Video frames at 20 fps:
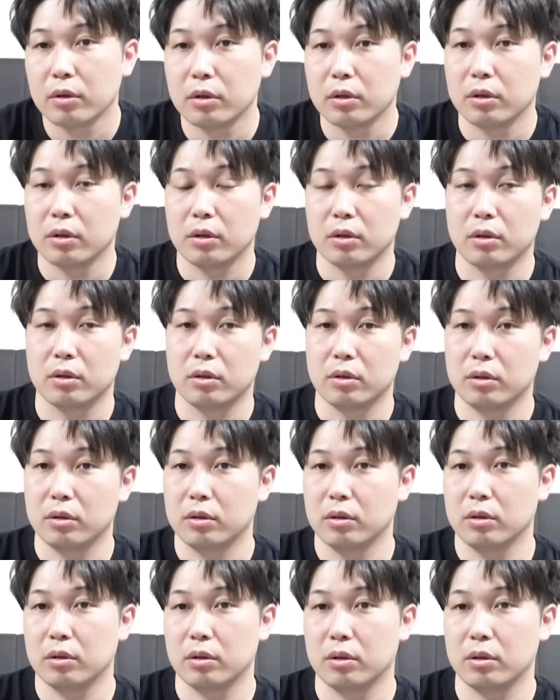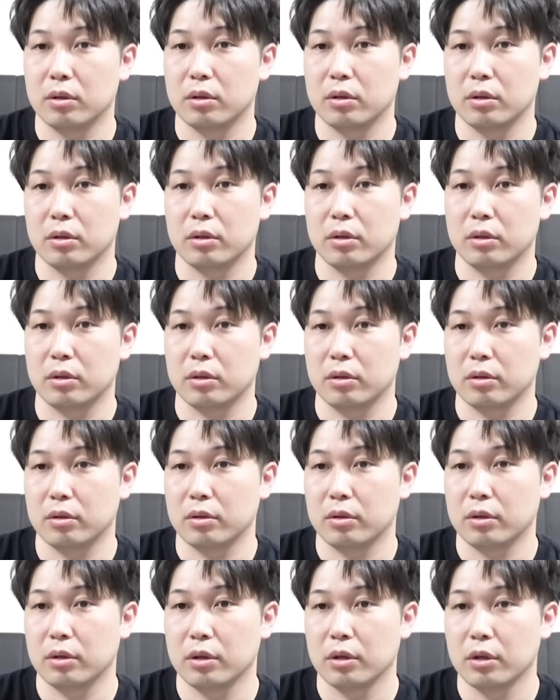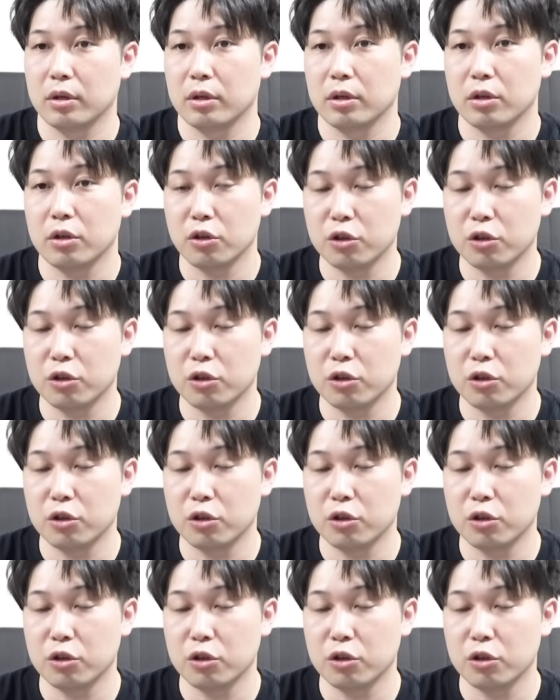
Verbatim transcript: やっぱ優先度は、宇宙で。